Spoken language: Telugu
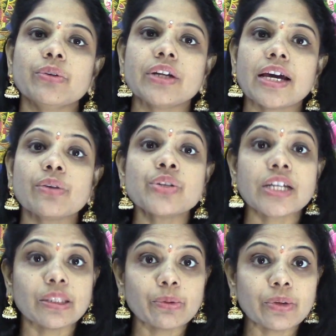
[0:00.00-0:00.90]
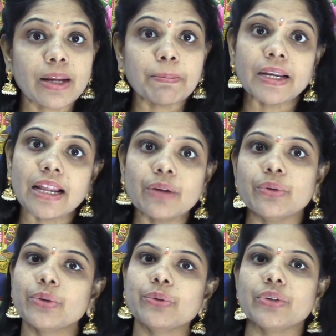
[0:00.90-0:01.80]
ఉంటారు చదువుకున్న పిల్లలు
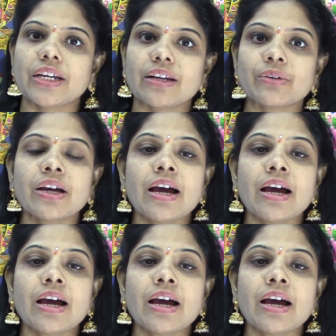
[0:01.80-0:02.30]
ఉంటూ ఉంటారు